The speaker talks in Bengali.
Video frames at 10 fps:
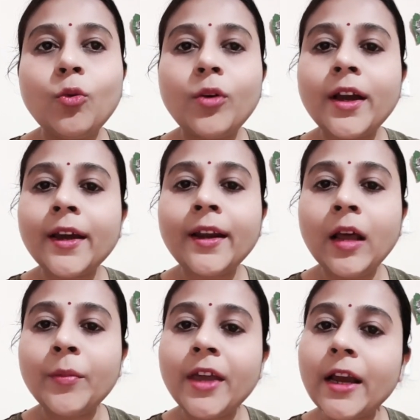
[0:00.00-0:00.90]
ওনাকে না
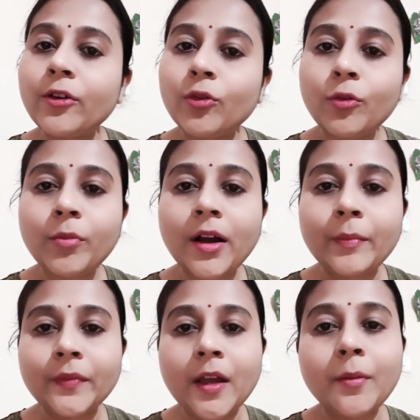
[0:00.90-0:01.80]
আমি একরকম
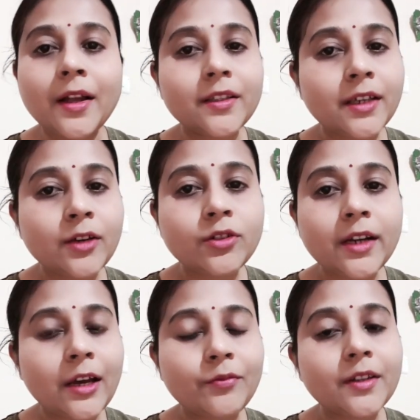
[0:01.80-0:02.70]
ভাবতাম আজকে যে
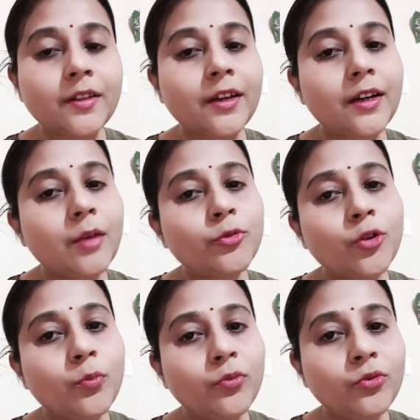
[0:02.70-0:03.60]
লাইভটা দেখলাম
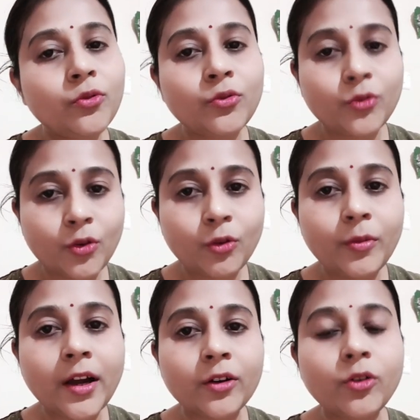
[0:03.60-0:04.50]
সম্পূর্ণ অন্যরকম
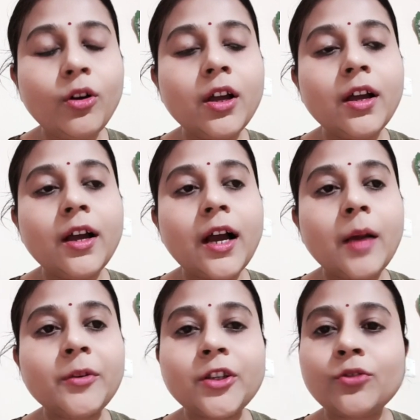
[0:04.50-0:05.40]
লাগলো
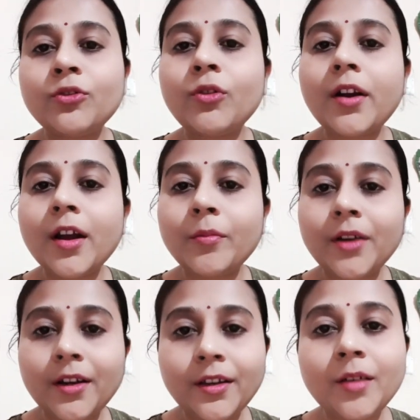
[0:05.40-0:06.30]
আমি সেজন্য ওনার
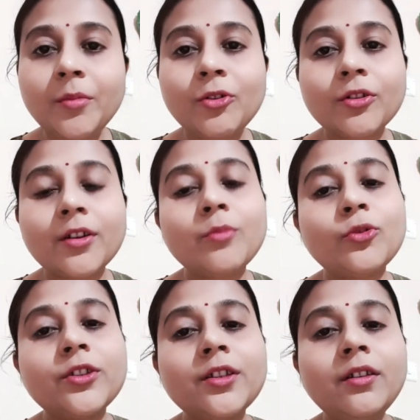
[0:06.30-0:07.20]
নামটা নিয়ে আমি কথাটা
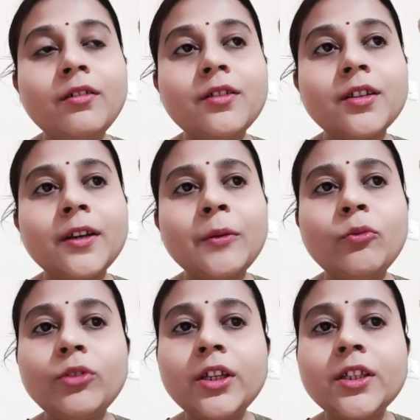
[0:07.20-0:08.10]
বলছি যে
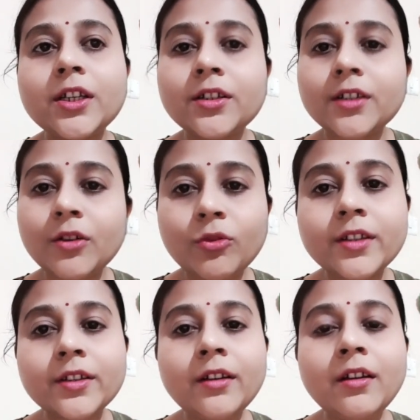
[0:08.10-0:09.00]
উনি চেষ্টা
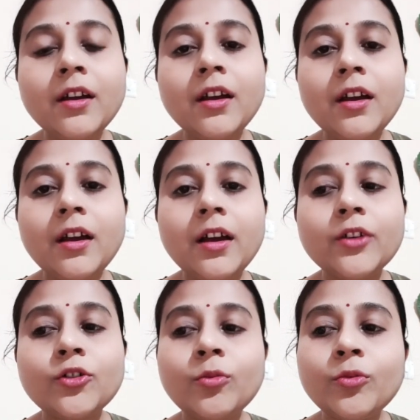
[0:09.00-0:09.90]
করেছেন
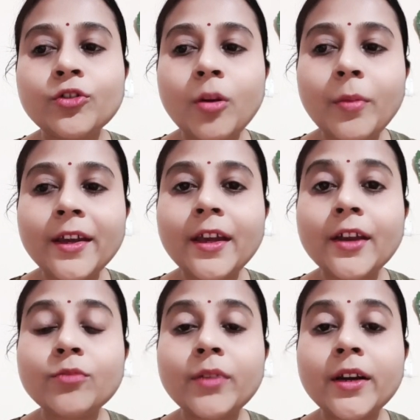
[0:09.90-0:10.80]
সম সবাইকে
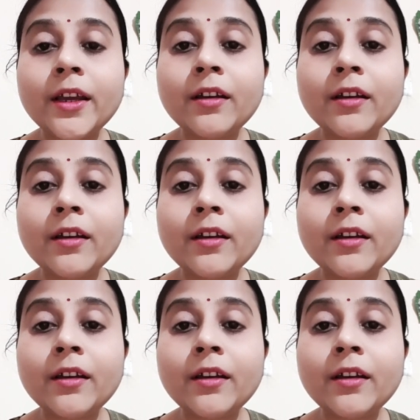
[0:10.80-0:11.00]
মানে